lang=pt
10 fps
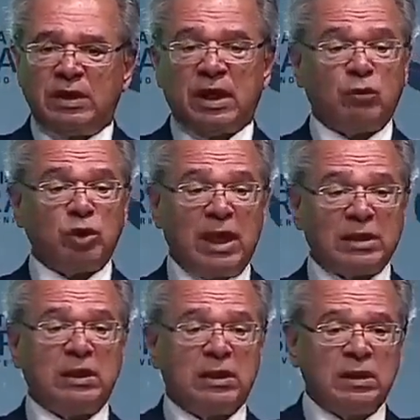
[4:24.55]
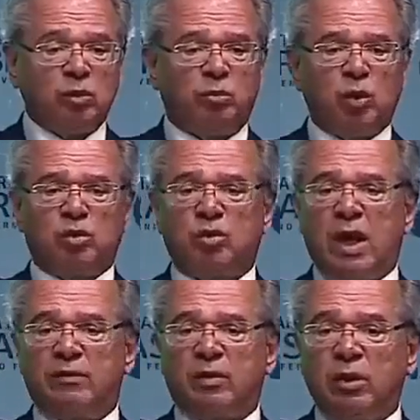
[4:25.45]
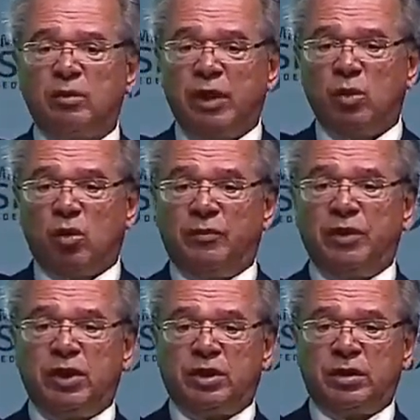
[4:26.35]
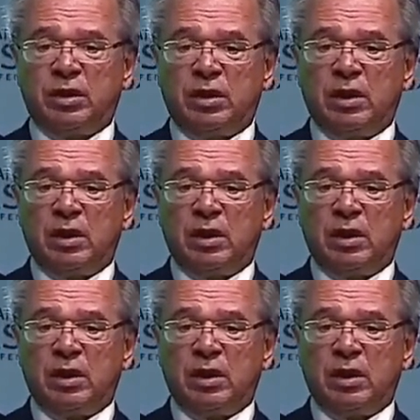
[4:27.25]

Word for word: Eles estavam já tentando um pouso suave. Quando veio o Covid,